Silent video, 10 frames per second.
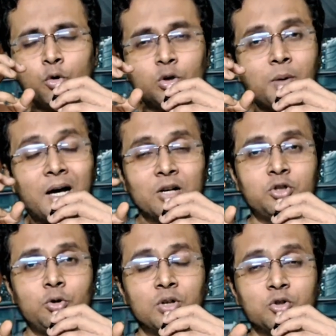অতটা ভালো
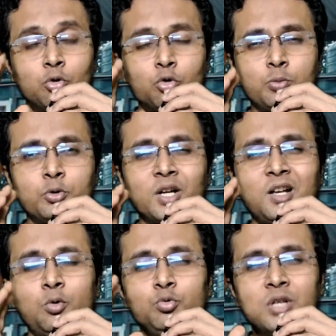ছিল না যতক্ষণ পর্যন্ত
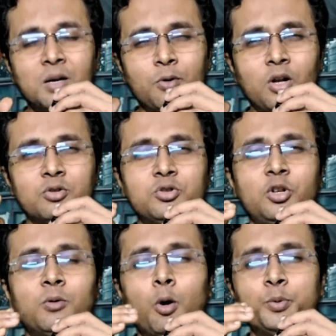তাকে লুজার বলা
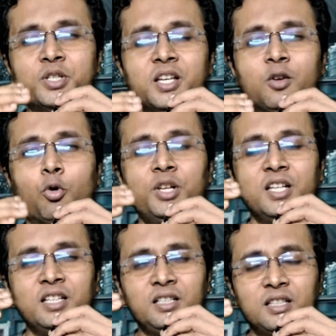হচ্ছিল বা অফিসে
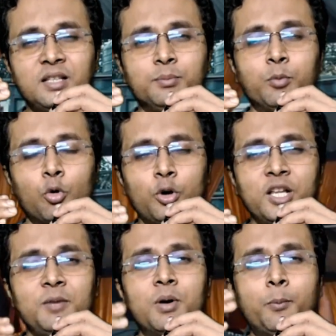কলিগ
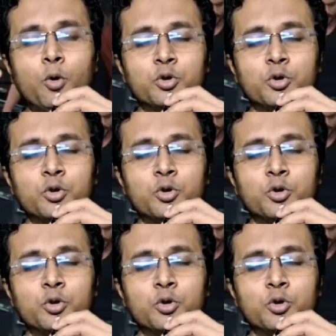কলিগ বা